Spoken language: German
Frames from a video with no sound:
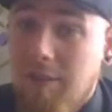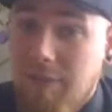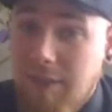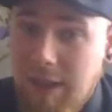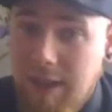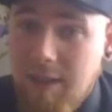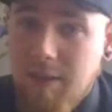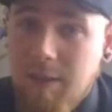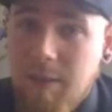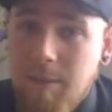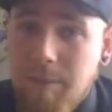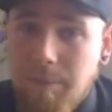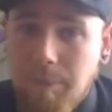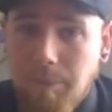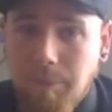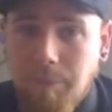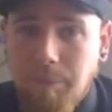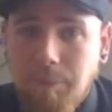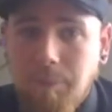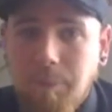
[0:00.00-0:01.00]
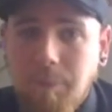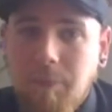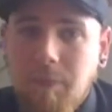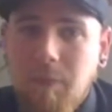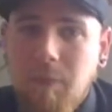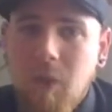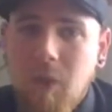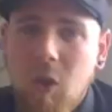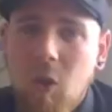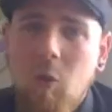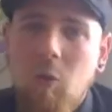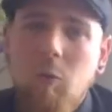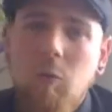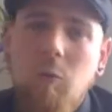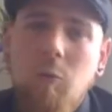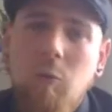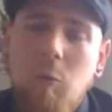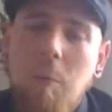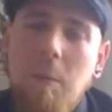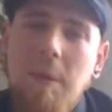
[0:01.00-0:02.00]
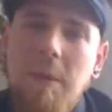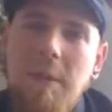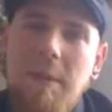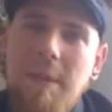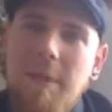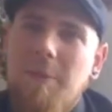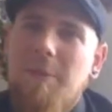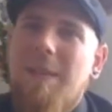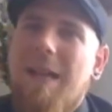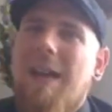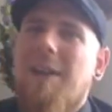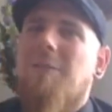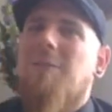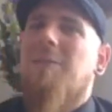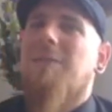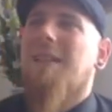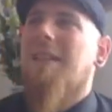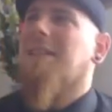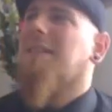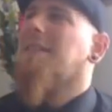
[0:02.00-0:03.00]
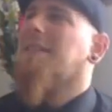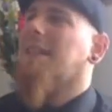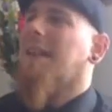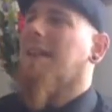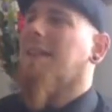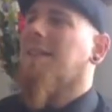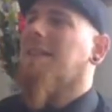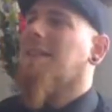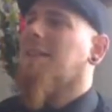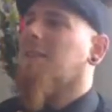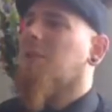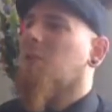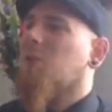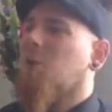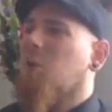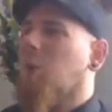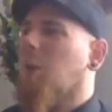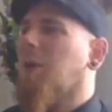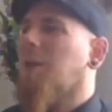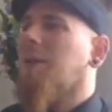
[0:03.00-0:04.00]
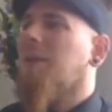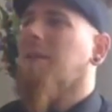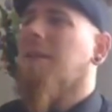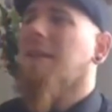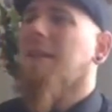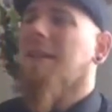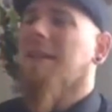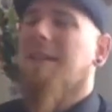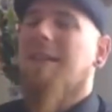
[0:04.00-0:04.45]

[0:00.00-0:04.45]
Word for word: Frage. Und womit Deodato, und das ist halt dieses Schöne